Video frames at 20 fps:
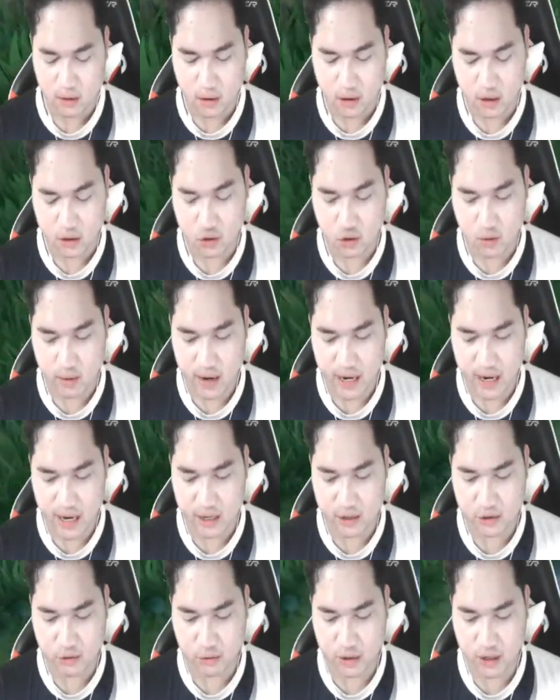họ cho bay game
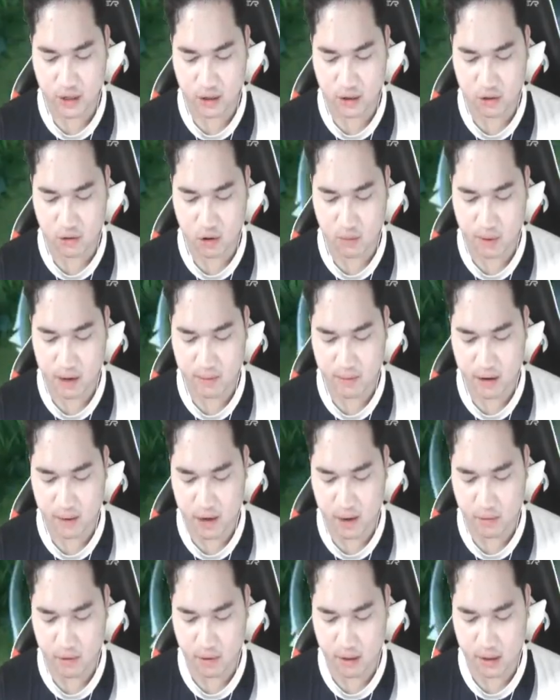đi chú đi họ tụi nó phi mấy
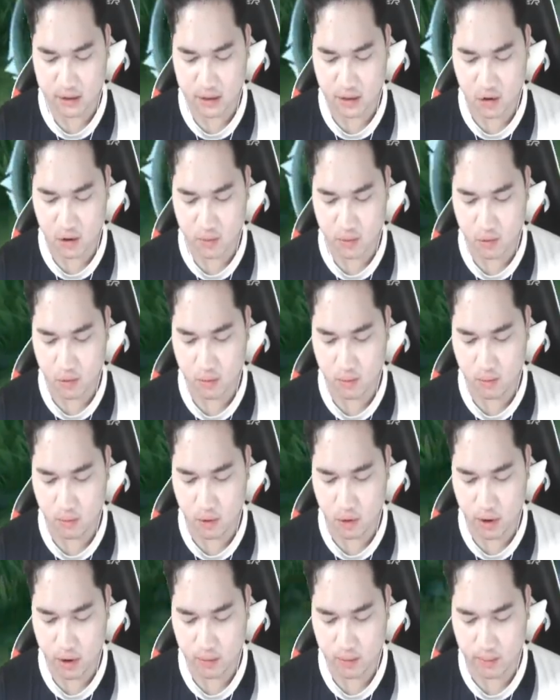đầm con let's go vu
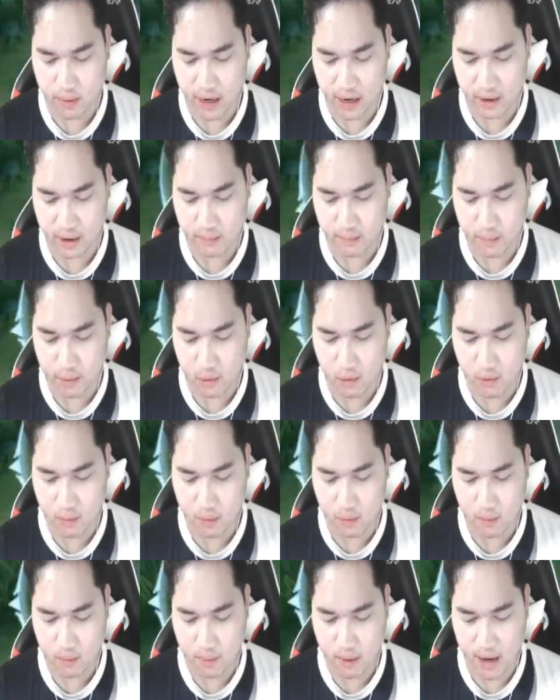bối phán phốn
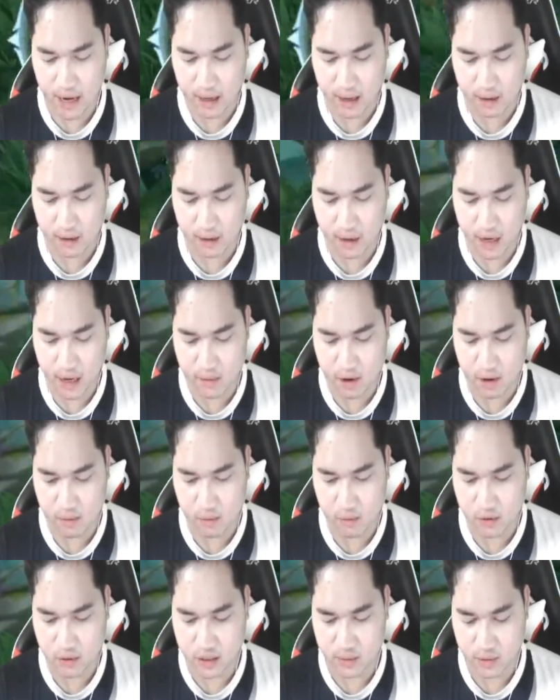phốn phán ok bọn
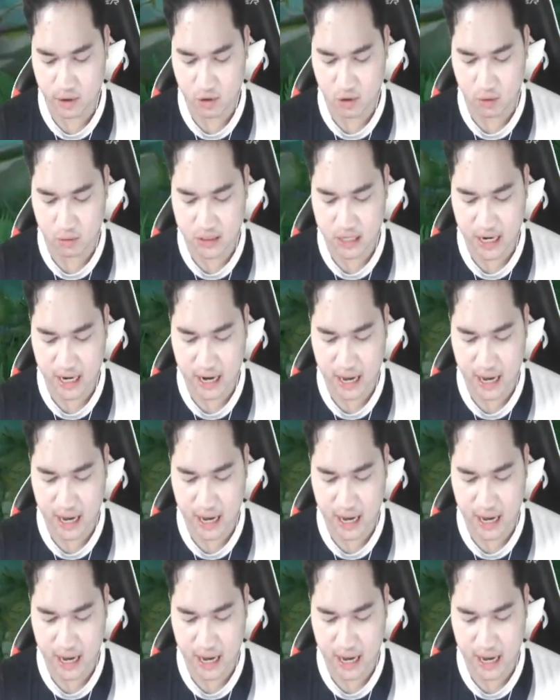mình bối sân nó cột tay